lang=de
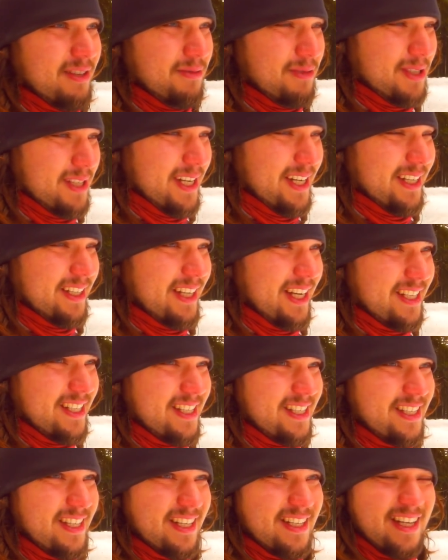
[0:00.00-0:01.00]
ich muss sagen, jetzt
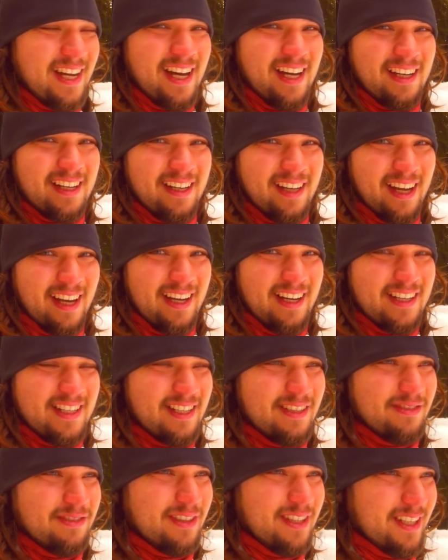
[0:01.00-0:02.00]
ist der Tag
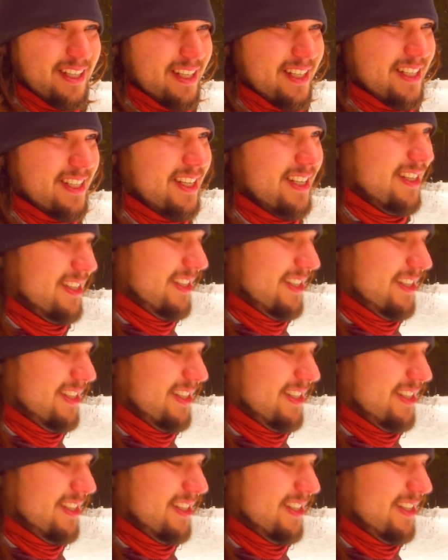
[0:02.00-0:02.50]
relativ friedlich.